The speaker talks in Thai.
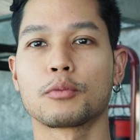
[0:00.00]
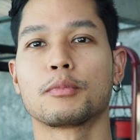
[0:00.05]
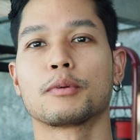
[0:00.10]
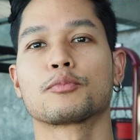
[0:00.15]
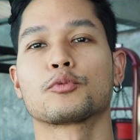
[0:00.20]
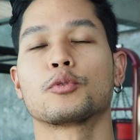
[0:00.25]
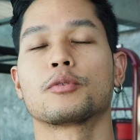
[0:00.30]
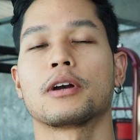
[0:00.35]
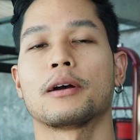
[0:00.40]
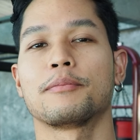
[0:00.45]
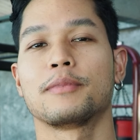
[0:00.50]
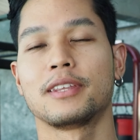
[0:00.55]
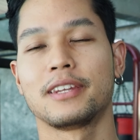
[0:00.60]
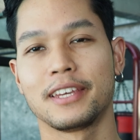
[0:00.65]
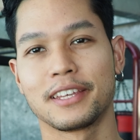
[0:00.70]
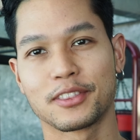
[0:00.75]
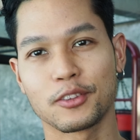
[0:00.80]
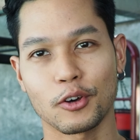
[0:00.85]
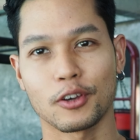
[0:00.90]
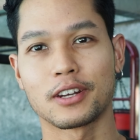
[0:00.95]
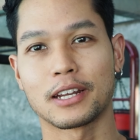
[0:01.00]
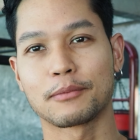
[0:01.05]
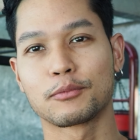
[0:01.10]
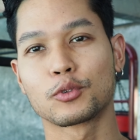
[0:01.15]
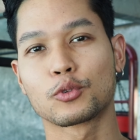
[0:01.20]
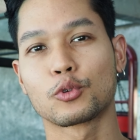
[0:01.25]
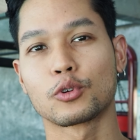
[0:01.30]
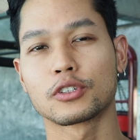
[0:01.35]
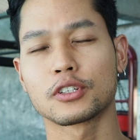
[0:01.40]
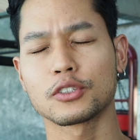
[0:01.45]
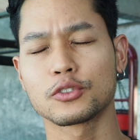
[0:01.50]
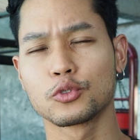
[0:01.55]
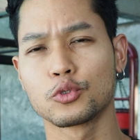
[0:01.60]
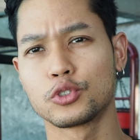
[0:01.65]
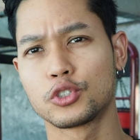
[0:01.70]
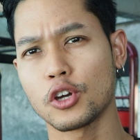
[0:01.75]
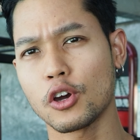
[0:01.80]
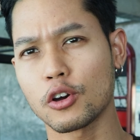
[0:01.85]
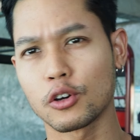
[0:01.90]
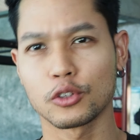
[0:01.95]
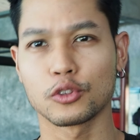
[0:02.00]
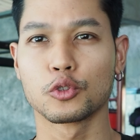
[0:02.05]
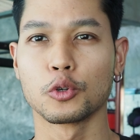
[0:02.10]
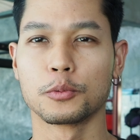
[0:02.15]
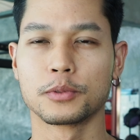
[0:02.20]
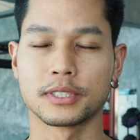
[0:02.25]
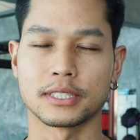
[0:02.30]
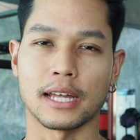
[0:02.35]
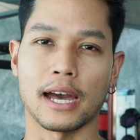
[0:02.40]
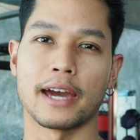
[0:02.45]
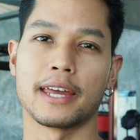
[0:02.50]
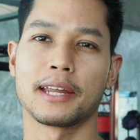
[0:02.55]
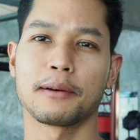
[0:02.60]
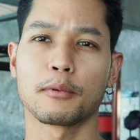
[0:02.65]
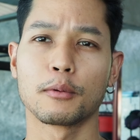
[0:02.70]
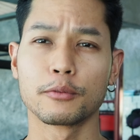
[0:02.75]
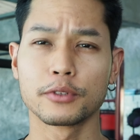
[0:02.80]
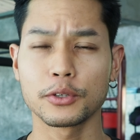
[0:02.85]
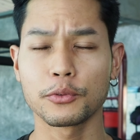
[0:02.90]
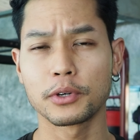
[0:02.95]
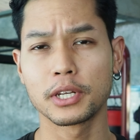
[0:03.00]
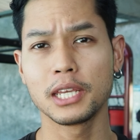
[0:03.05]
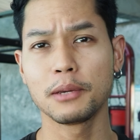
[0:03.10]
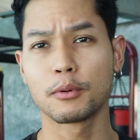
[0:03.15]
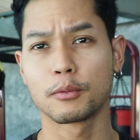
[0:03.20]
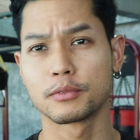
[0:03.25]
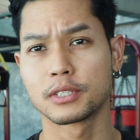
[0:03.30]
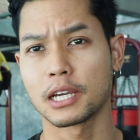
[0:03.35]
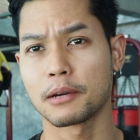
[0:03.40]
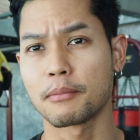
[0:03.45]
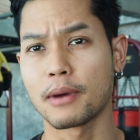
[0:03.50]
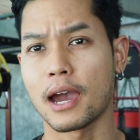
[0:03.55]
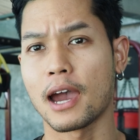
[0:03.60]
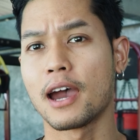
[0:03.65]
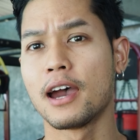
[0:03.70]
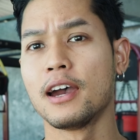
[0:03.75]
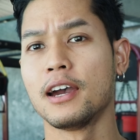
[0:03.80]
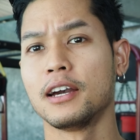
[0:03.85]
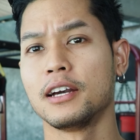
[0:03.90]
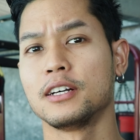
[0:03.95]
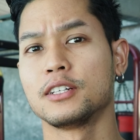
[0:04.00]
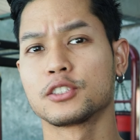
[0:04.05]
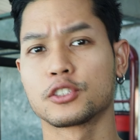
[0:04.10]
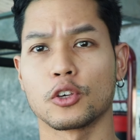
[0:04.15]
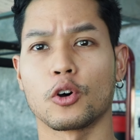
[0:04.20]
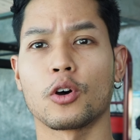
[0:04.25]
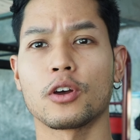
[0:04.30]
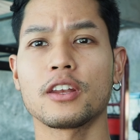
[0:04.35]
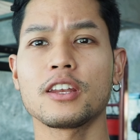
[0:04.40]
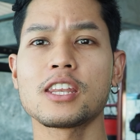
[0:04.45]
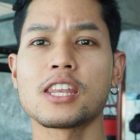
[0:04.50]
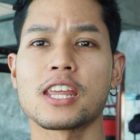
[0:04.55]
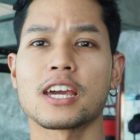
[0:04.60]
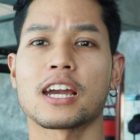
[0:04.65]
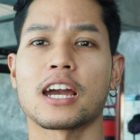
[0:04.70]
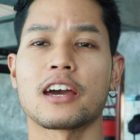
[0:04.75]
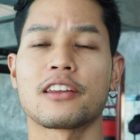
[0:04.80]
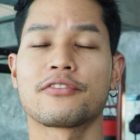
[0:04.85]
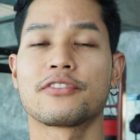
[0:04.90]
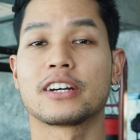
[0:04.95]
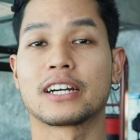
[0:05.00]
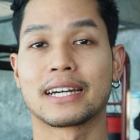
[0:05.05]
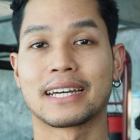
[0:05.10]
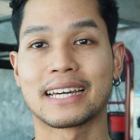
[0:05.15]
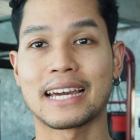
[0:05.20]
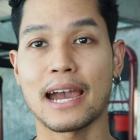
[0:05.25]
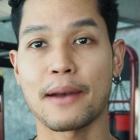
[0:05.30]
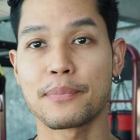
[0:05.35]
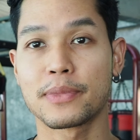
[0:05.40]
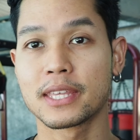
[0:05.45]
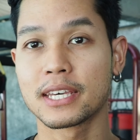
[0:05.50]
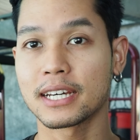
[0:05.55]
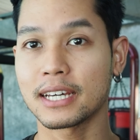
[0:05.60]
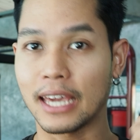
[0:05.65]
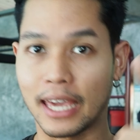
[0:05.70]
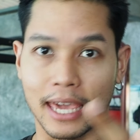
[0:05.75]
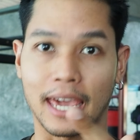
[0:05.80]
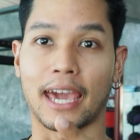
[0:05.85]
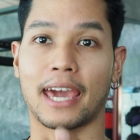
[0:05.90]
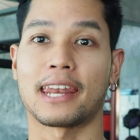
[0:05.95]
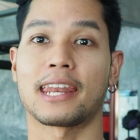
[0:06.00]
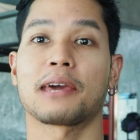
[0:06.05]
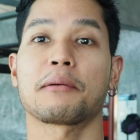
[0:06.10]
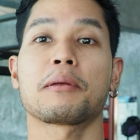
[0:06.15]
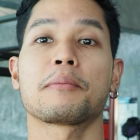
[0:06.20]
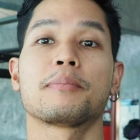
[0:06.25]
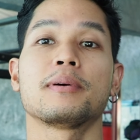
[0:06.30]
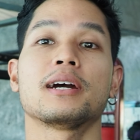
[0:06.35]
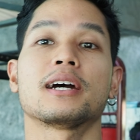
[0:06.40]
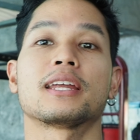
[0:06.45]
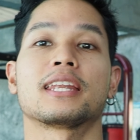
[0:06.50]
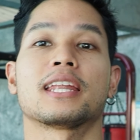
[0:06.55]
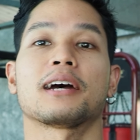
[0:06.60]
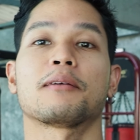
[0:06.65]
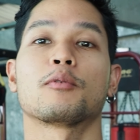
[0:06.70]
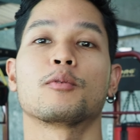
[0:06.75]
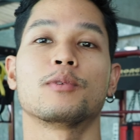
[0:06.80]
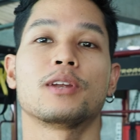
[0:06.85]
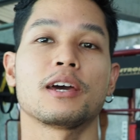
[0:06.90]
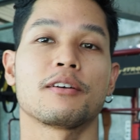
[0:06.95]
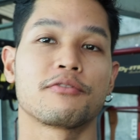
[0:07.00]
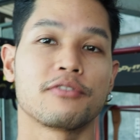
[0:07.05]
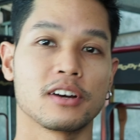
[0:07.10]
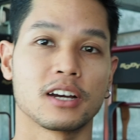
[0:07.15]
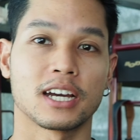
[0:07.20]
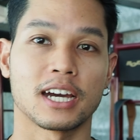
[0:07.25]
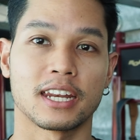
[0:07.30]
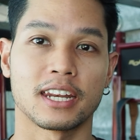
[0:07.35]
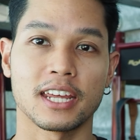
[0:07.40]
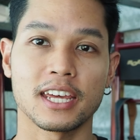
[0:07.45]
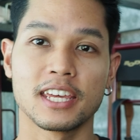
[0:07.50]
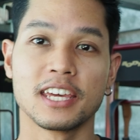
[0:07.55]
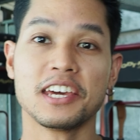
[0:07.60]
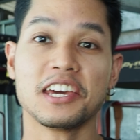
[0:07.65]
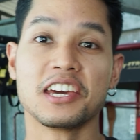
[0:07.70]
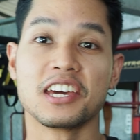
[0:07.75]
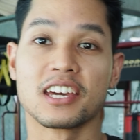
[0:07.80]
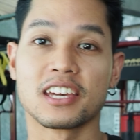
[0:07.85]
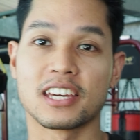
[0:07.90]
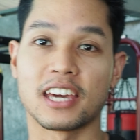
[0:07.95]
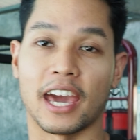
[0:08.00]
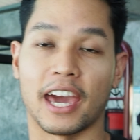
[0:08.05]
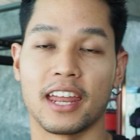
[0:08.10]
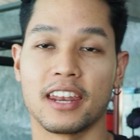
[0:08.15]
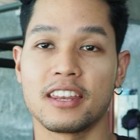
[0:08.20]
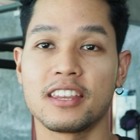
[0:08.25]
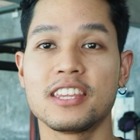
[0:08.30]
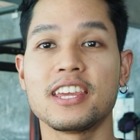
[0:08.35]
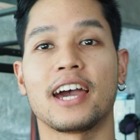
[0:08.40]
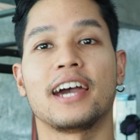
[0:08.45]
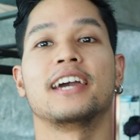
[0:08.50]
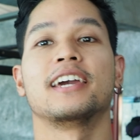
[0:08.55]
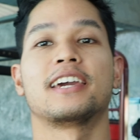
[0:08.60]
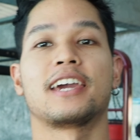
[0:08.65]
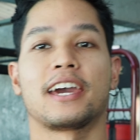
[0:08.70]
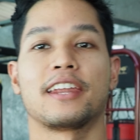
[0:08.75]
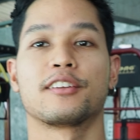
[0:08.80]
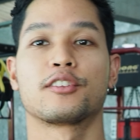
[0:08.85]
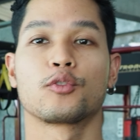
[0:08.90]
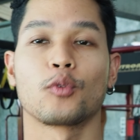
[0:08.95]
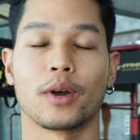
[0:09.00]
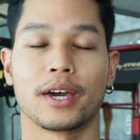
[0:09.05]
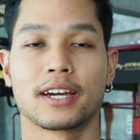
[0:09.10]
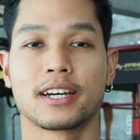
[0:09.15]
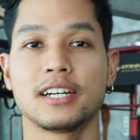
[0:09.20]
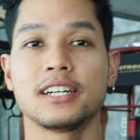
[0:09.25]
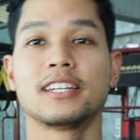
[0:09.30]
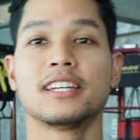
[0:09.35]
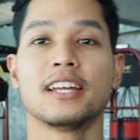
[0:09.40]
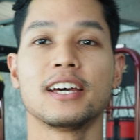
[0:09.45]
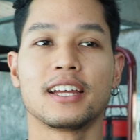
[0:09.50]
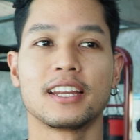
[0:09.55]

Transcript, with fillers: กคนผมตูมครับยินดีต้อนรับทุกคนเข้าสู่ช่องตูมสไตล์นะผมซึ่งวันนี้ผมจะมาสอนในการฝึกกล้ามเนื้อแขนให้เพื่อนๆนะครับผมได้ฝึกกันให้แขนใหญ่แขนสวยขึ้น